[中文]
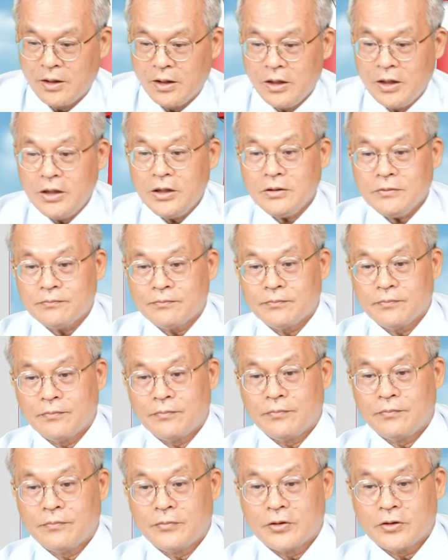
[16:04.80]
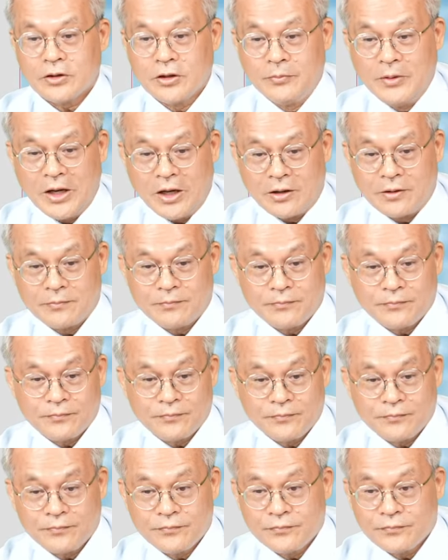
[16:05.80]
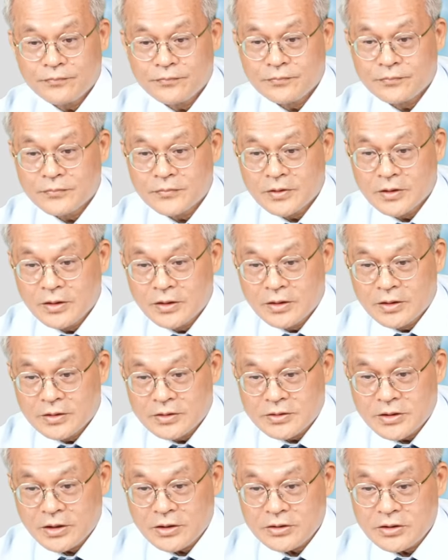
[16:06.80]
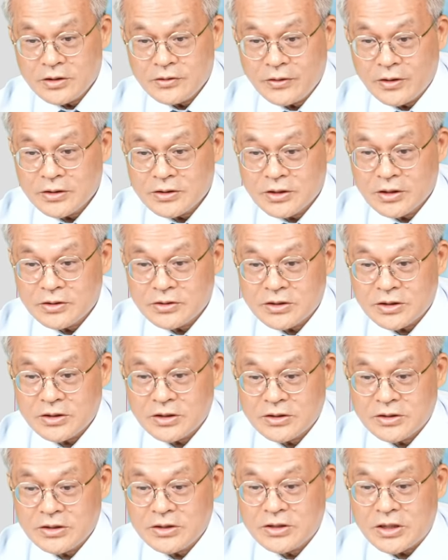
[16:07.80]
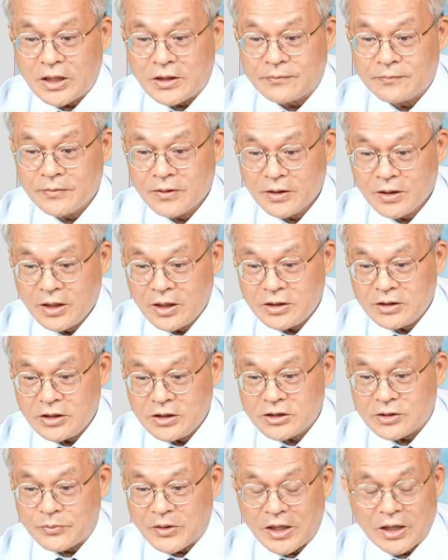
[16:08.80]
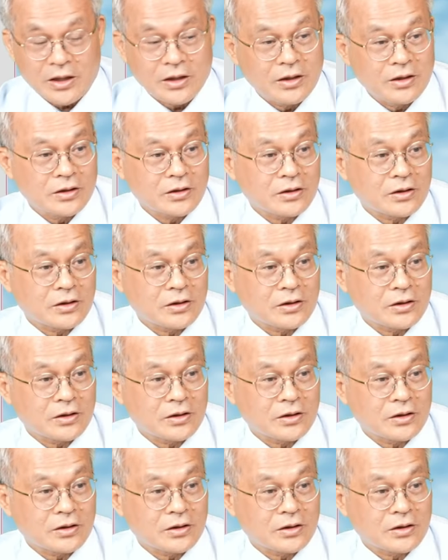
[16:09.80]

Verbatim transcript: 哎，有没有测个低啊？测这个极线，K D 怎么样？